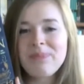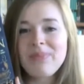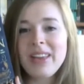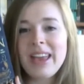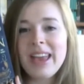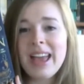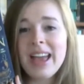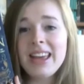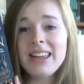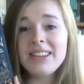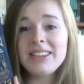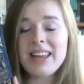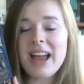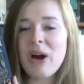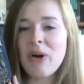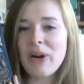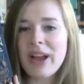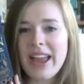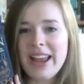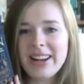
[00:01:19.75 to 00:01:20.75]
Er ist
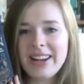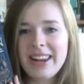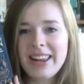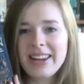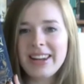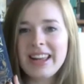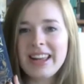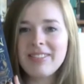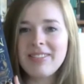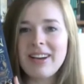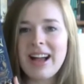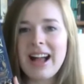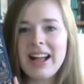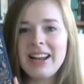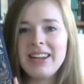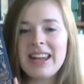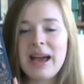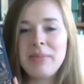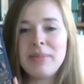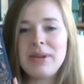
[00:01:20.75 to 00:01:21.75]
auch Engländer, war
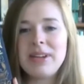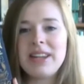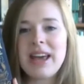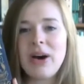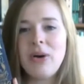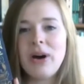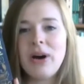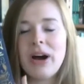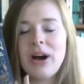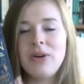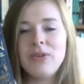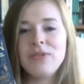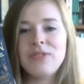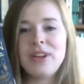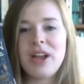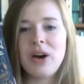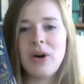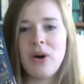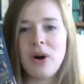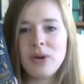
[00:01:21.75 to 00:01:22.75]
damit auch auf
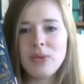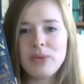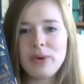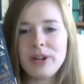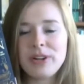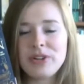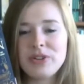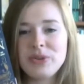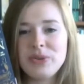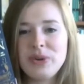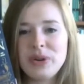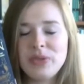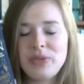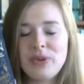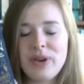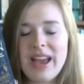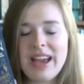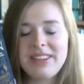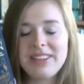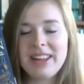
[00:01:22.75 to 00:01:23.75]
der Hogwarts-Schule für
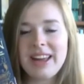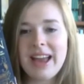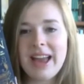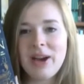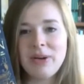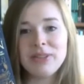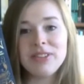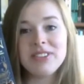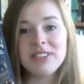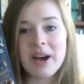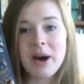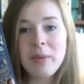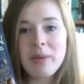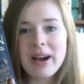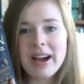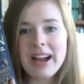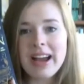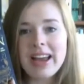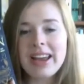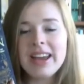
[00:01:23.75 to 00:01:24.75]
Hexerei und
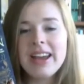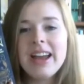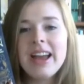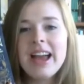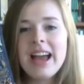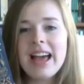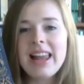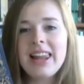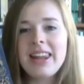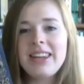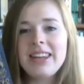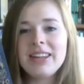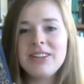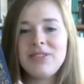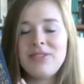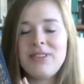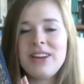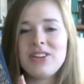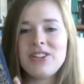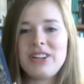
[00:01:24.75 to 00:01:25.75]
Zauberei. Allerdings
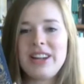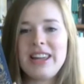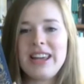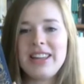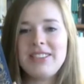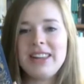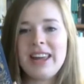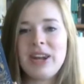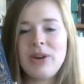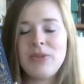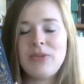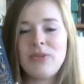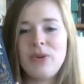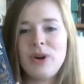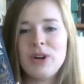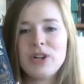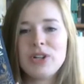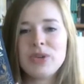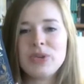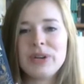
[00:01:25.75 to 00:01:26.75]
verschlägt seine
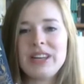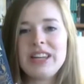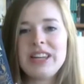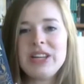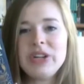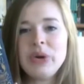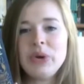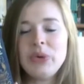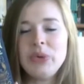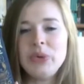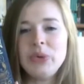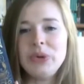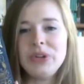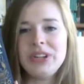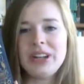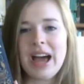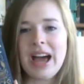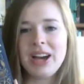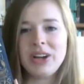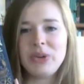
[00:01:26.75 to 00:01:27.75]
Forschung ihn nun
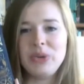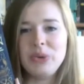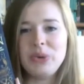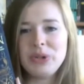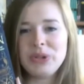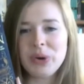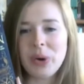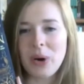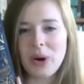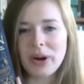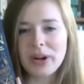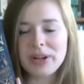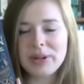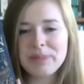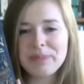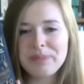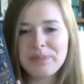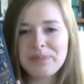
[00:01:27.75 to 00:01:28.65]
nach New York.